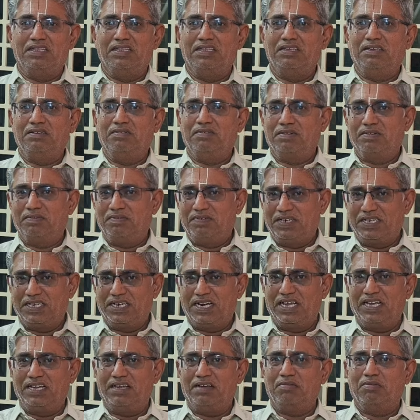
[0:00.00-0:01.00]
இது இவர்
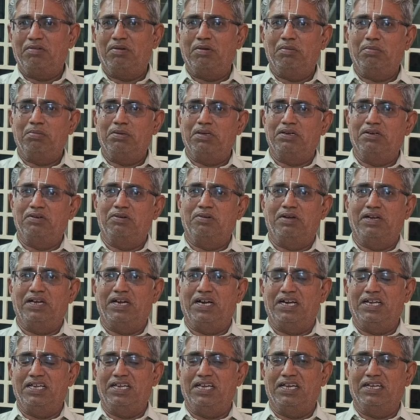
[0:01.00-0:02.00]
வீட்டிலையே இவ்வளோ பேர்
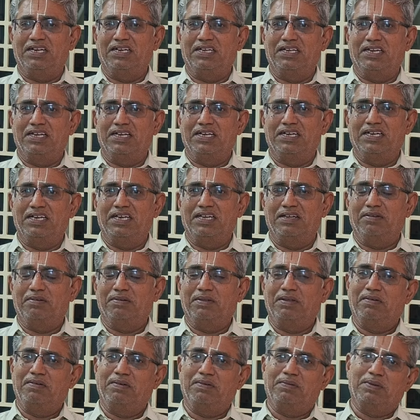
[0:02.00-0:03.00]
நோயாளியாக இருக்கிறாங்க
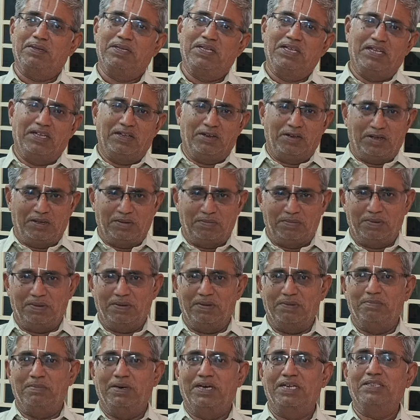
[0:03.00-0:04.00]

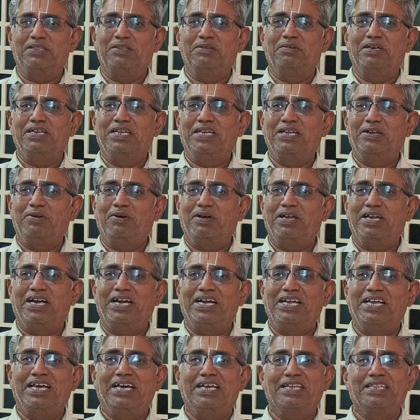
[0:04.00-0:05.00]
மருத்துவனே
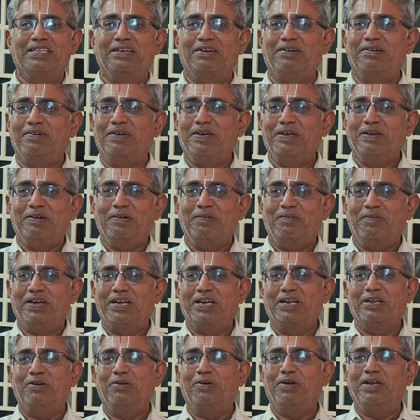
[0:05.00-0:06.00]
நோயாளியாக இருந்தால்
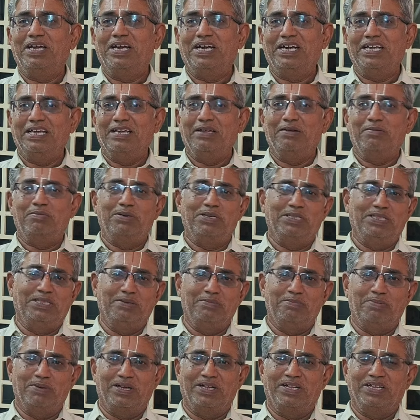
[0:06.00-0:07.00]
வர்ற நோயாளியை எப்படி
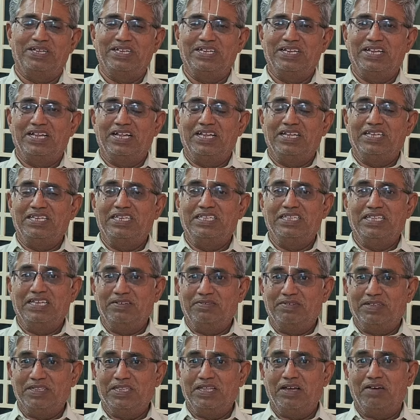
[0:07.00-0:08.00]
தீப்பான்
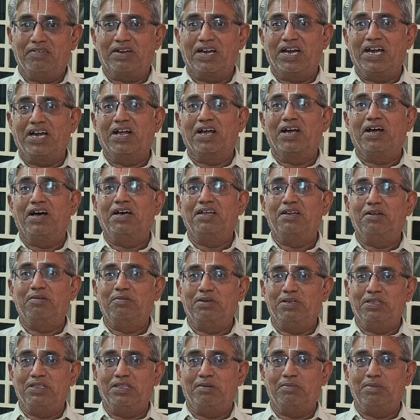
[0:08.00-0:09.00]
இதை வந்து அவர் அழகான
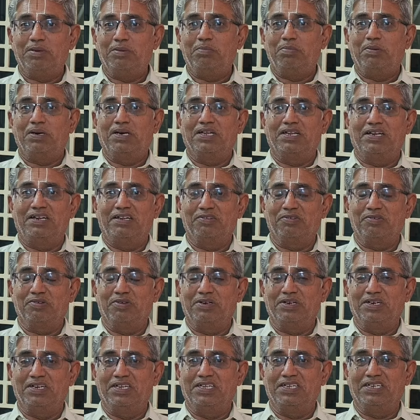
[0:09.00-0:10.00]
ஒரு தமிழ் பாடல்ல
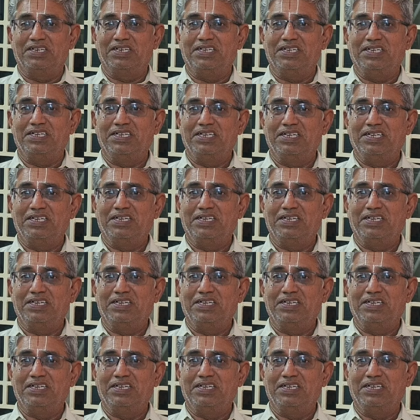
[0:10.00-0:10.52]
சொல்றாரு